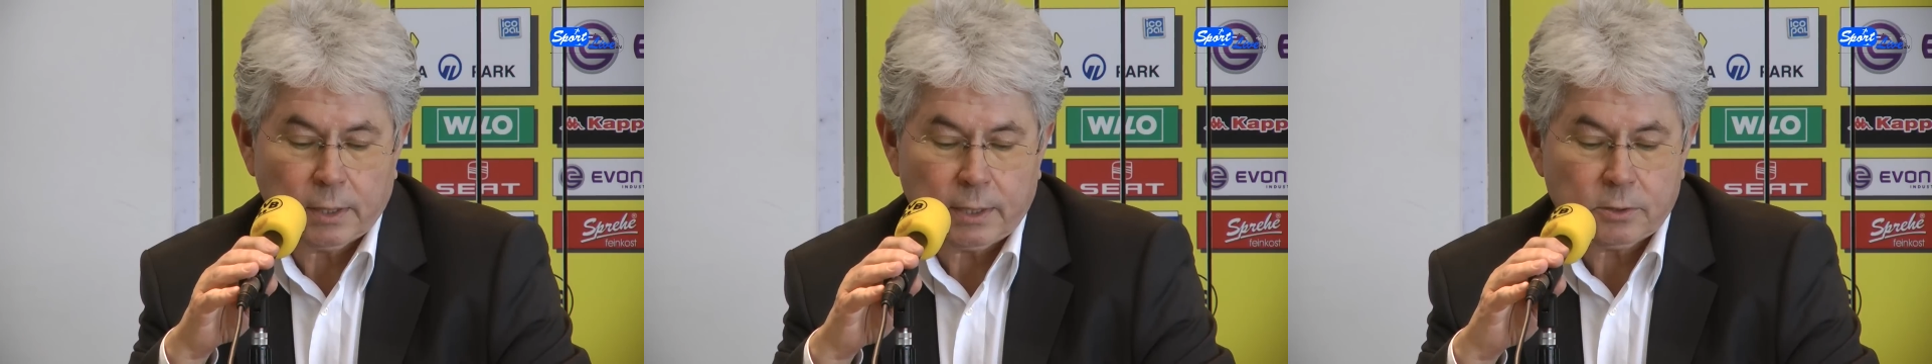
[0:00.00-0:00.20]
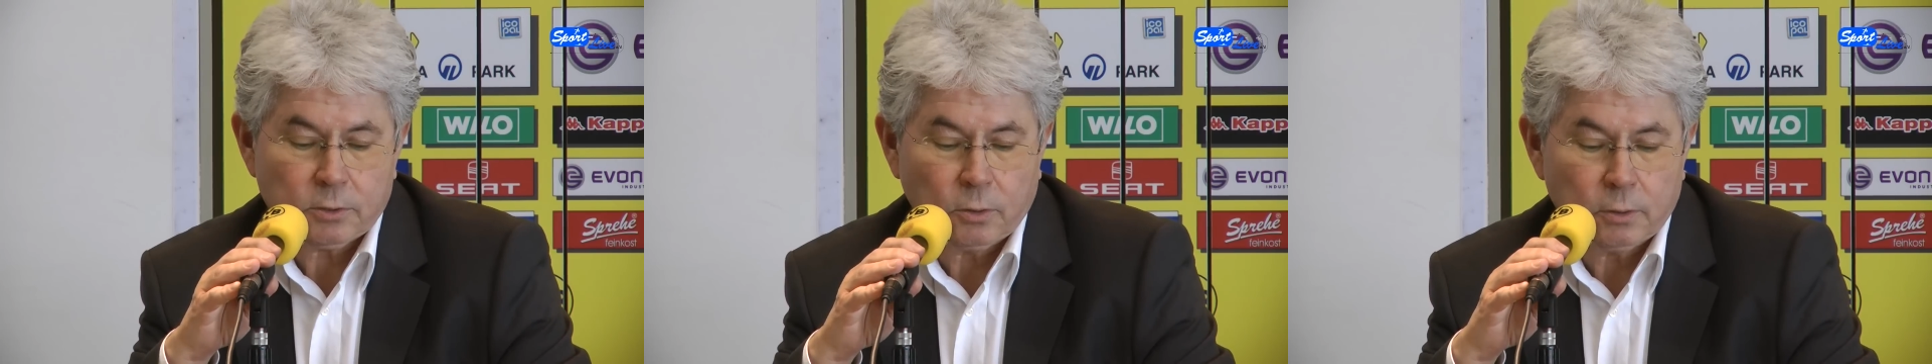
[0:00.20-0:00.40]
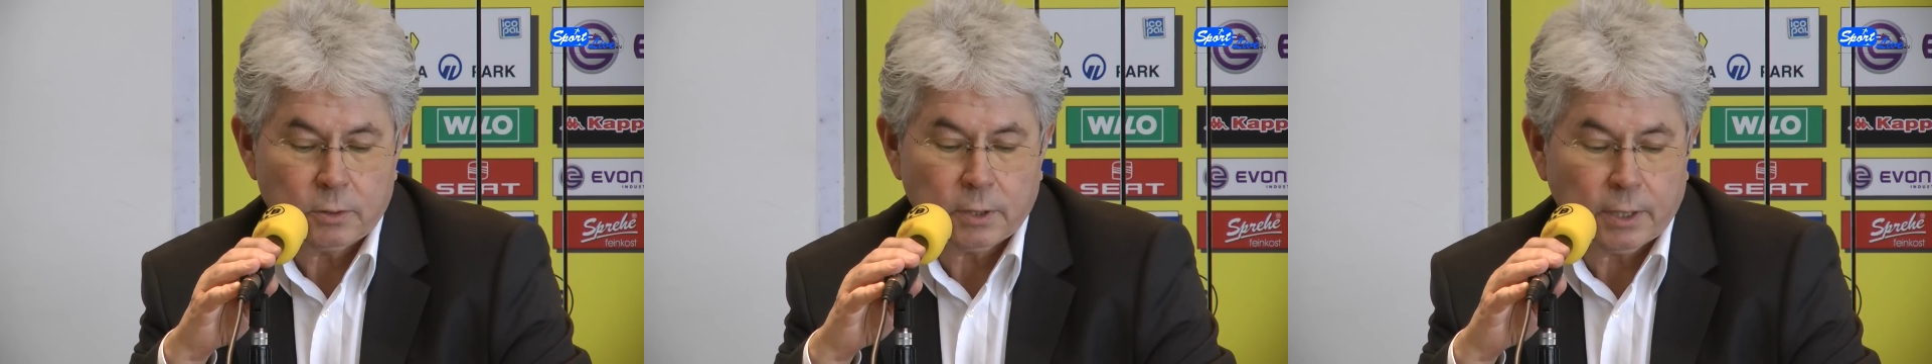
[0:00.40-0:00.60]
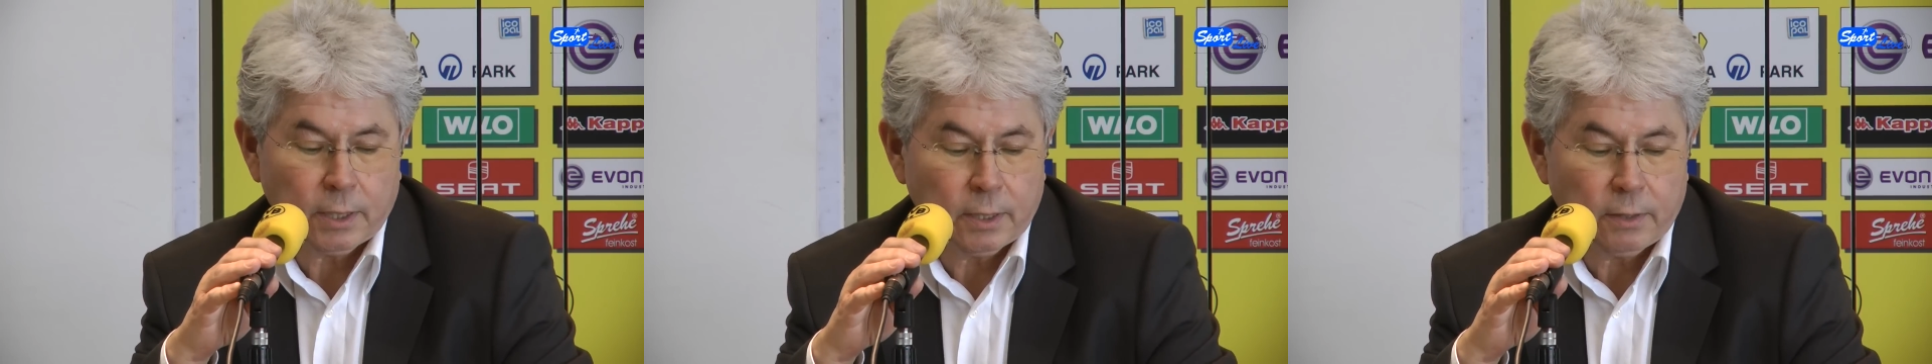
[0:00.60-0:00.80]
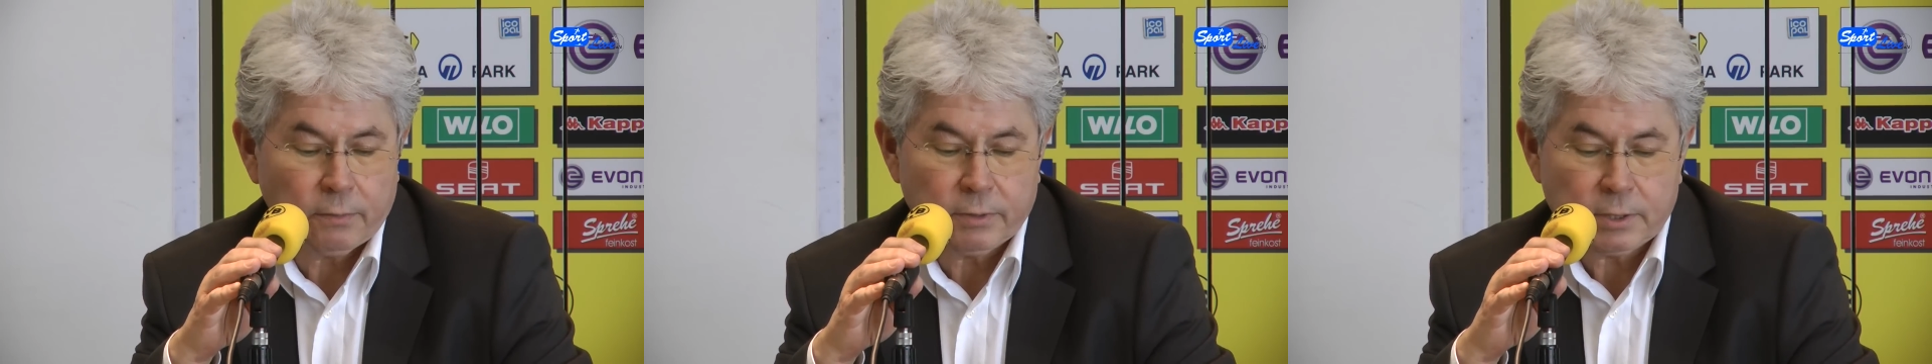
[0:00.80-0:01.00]
Das sollte
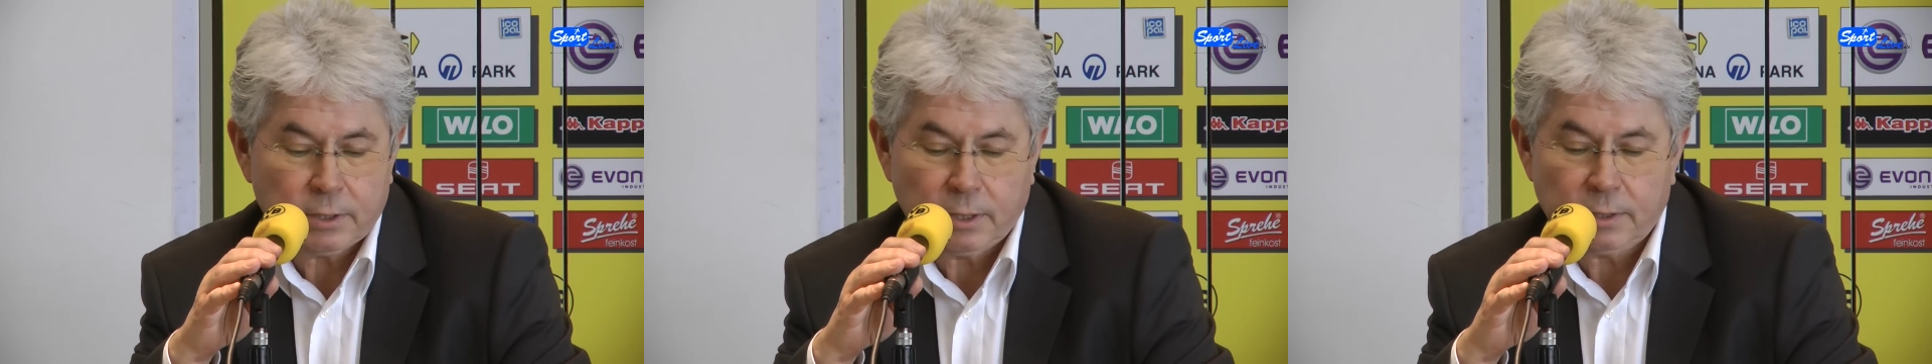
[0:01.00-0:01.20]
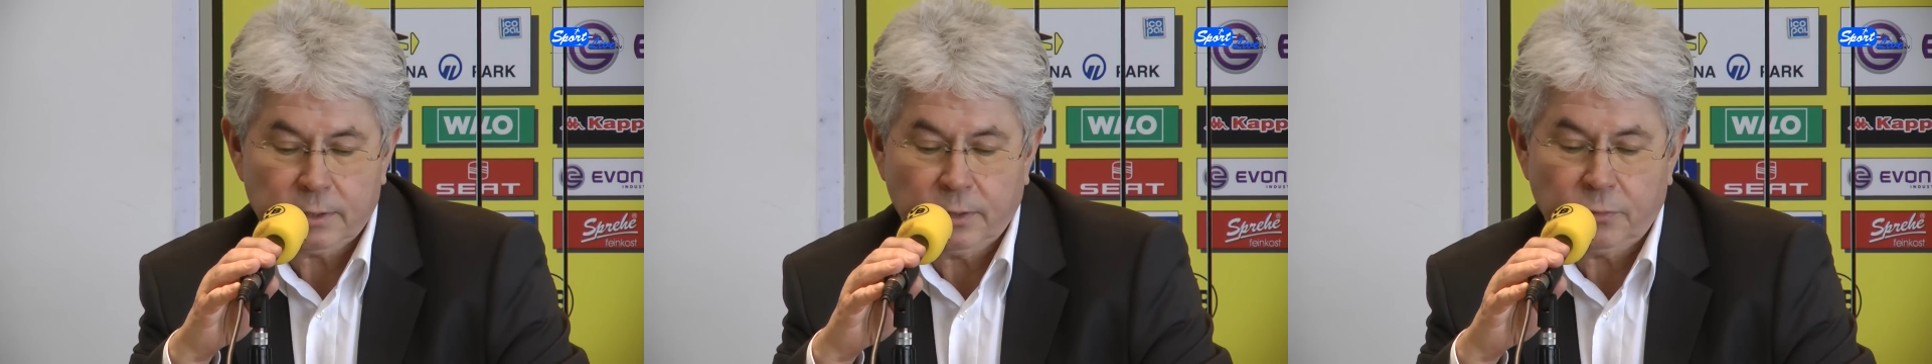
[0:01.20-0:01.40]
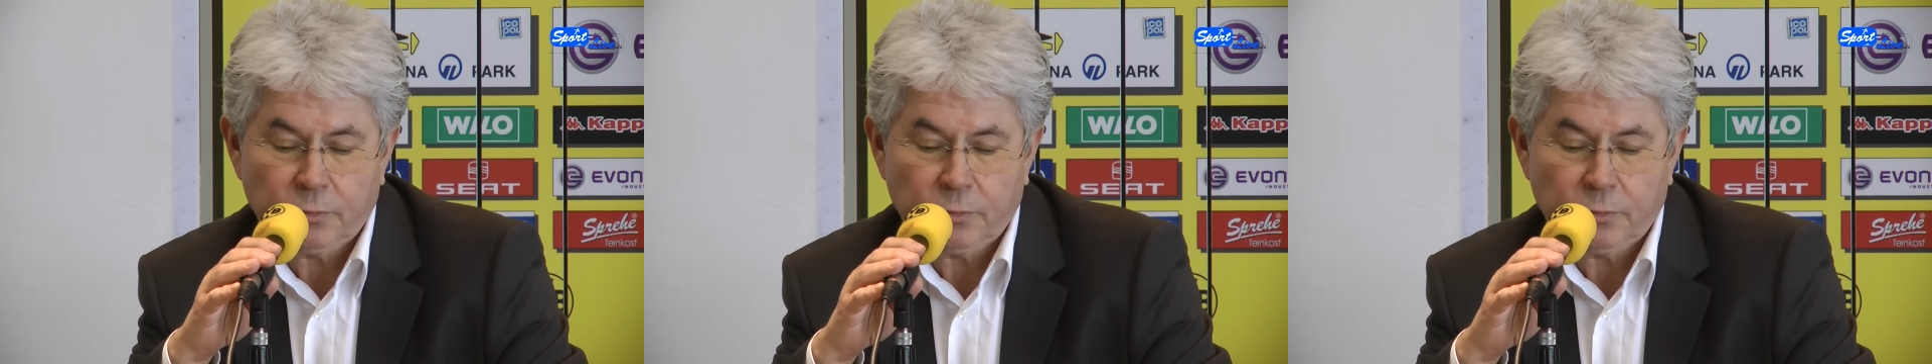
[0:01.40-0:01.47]
jeder wissen, dass die